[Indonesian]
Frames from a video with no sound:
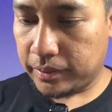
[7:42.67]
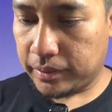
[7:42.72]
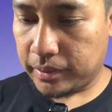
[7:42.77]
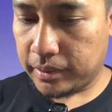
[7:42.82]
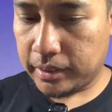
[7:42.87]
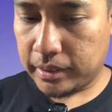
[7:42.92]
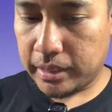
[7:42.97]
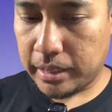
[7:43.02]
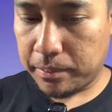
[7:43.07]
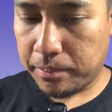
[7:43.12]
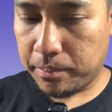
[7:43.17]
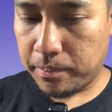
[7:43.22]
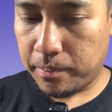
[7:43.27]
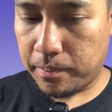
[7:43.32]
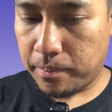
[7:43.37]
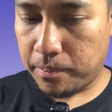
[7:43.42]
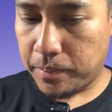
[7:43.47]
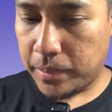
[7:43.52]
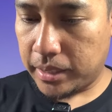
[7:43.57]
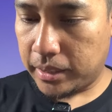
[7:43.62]
step
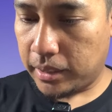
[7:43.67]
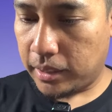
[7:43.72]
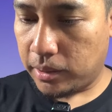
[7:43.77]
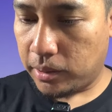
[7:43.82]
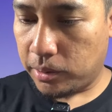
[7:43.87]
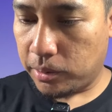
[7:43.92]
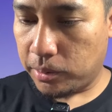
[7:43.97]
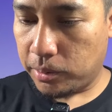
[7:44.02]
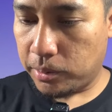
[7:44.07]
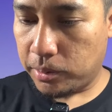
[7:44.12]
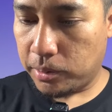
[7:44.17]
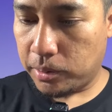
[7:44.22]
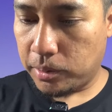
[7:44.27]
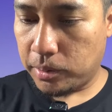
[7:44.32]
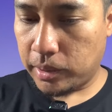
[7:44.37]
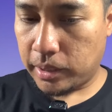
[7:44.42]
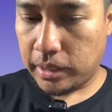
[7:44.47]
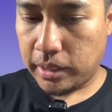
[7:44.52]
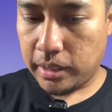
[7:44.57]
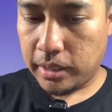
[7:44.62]
4 itu
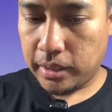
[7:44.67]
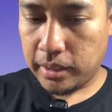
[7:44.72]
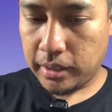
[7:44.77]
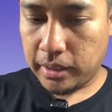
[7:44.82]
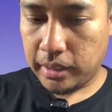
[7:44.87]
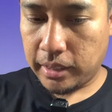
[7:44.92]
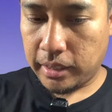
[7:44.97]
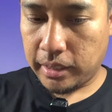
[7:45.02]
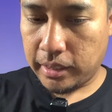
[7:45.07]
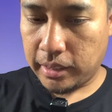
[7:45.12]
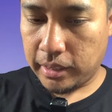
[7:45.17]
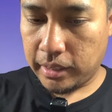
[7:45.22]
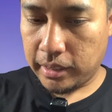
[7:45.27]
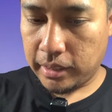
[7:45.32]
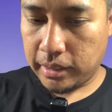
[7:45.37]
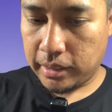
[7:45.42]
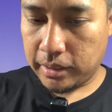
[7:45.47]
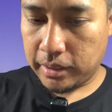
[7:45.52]
oke ini